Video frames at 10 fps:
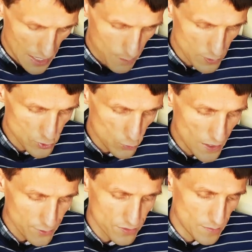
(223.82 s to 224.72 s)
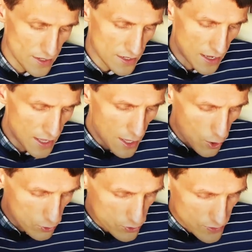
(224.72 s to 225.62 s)
Apostoł Jan wymienia
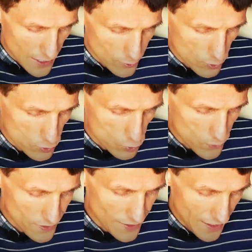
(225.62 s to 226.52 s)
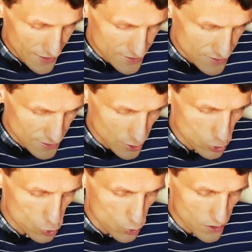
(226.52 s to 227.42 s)
od tego, który jest i
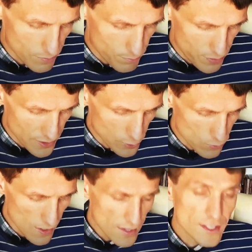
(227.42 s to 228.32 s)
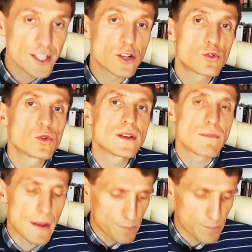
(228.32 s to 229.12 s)
który był i który ma